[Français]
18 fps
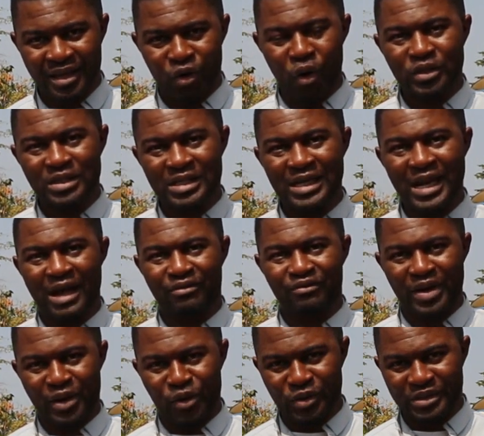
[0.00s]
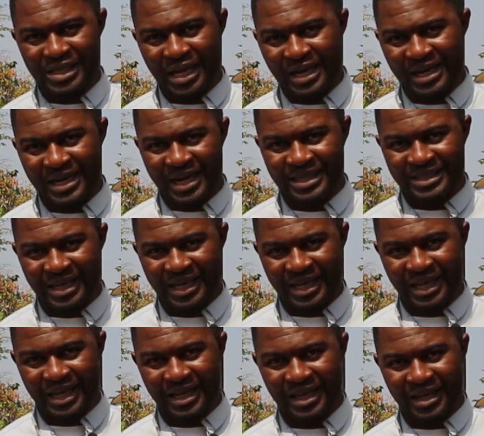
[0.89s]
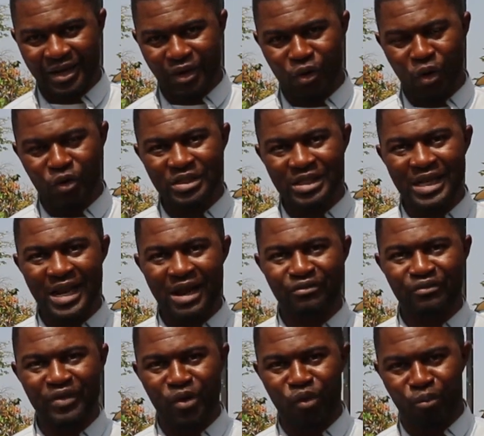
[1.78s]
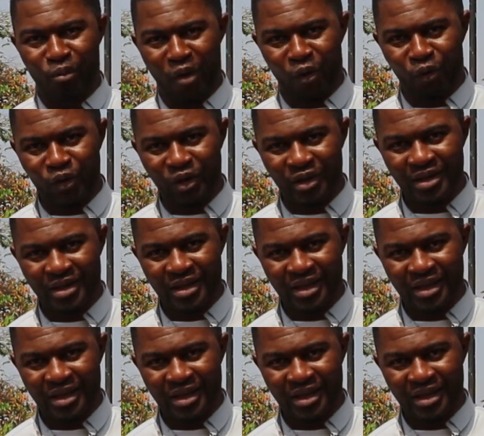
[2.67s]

lorsqu'il a fait le ciel et la terre, lorsqu'il a fait le monde.